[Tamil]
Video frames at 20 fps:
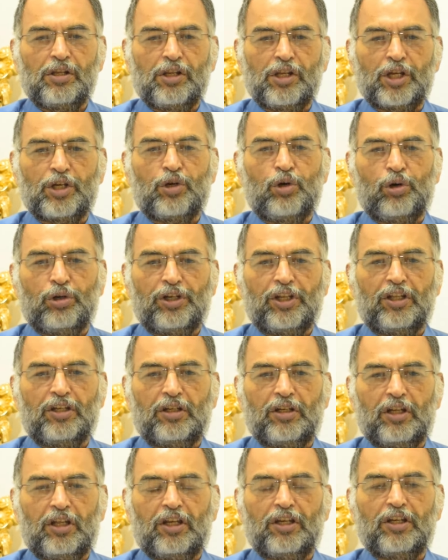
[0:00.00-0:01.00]

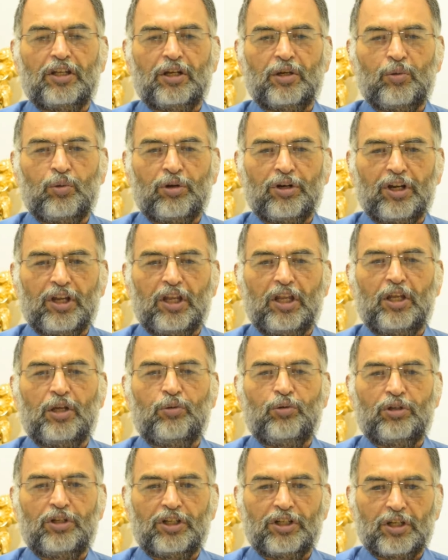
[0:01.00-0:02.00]
நிக்கோட்டின் என்கிற ஒரே
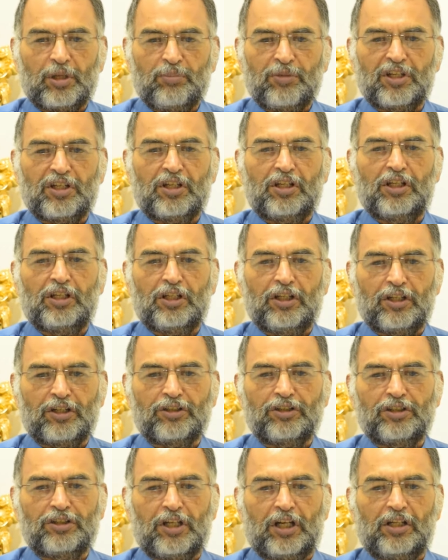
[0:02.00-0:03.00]
ஒரு கெமிக்கலில்
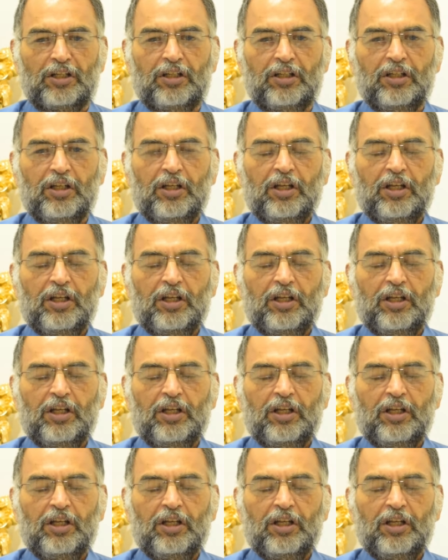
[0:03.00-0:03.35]
இருந்துதான்